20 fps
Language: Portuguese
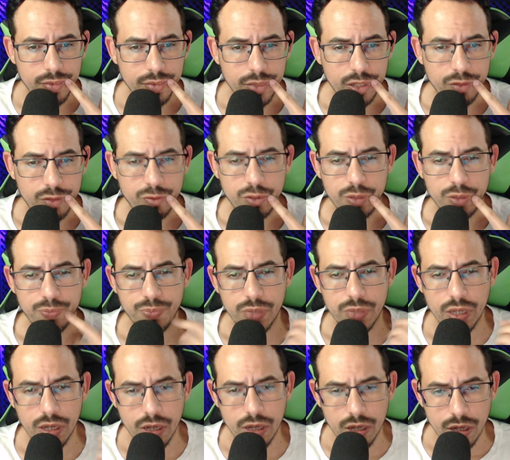Enfim.
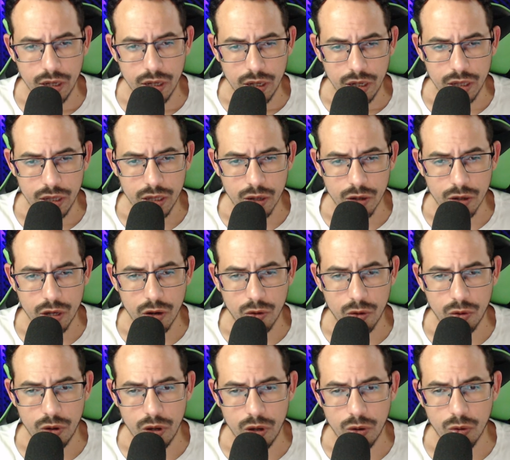Então aqui eu,
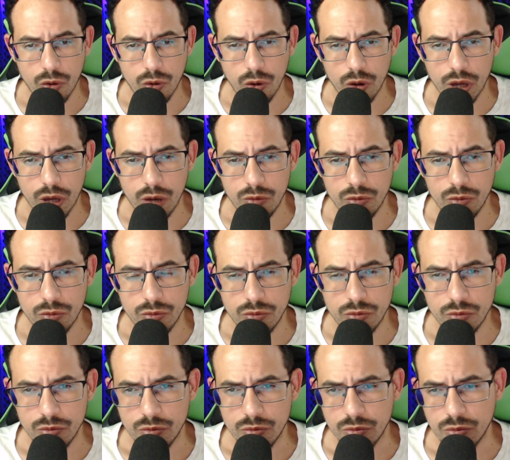eu coloquei um,
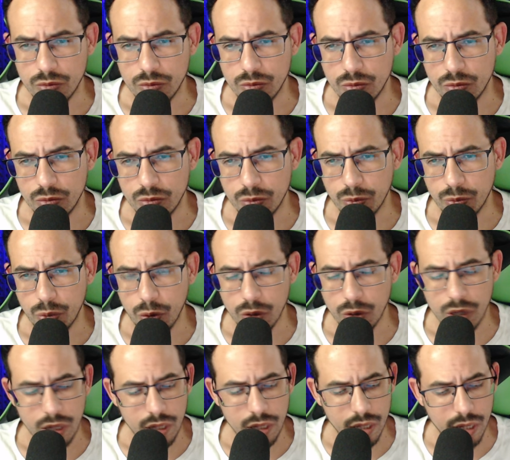um, um
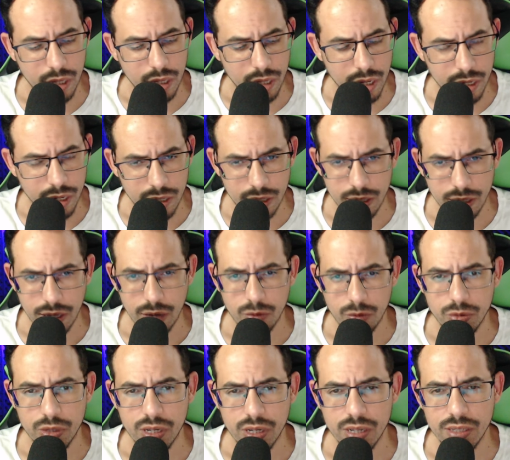plugin que ele é
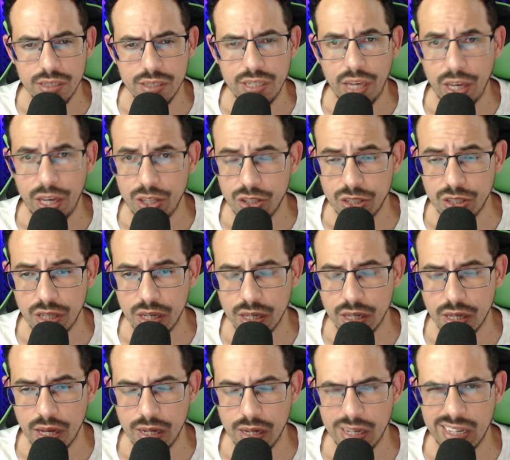um transiente, né?
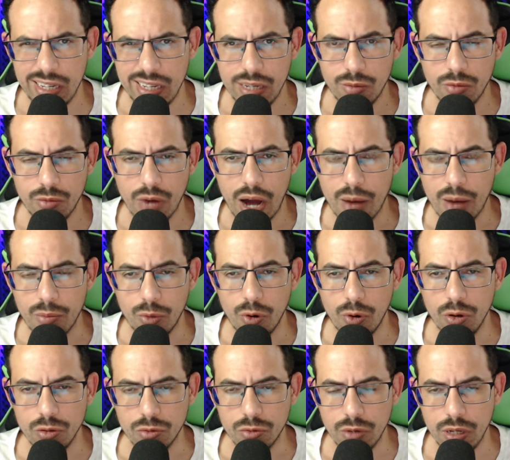Que ele cria um
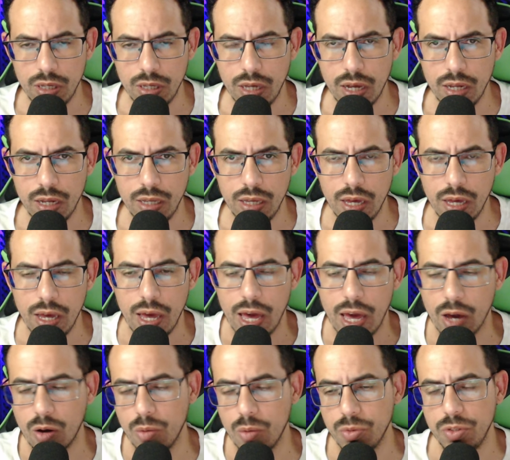harmônico. Ele, ele
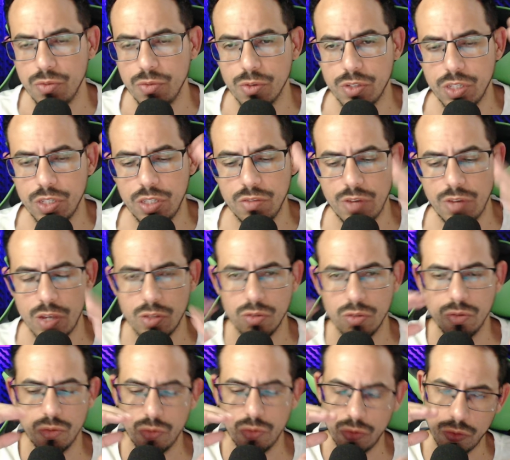é como se você tivesse
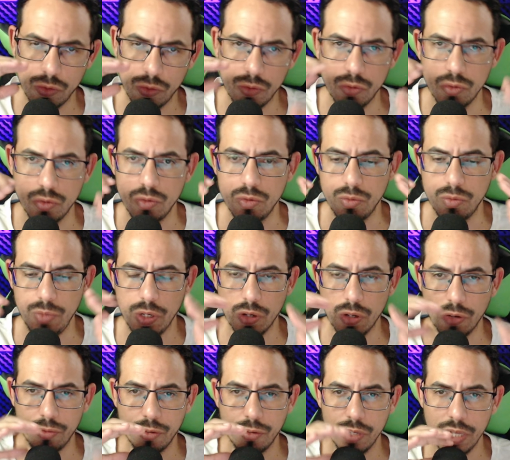o, o, o
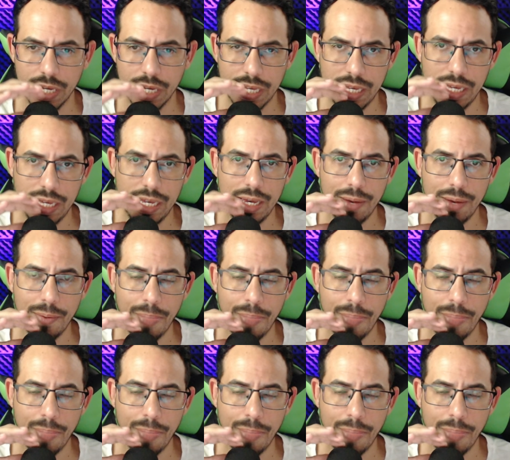microfone aqui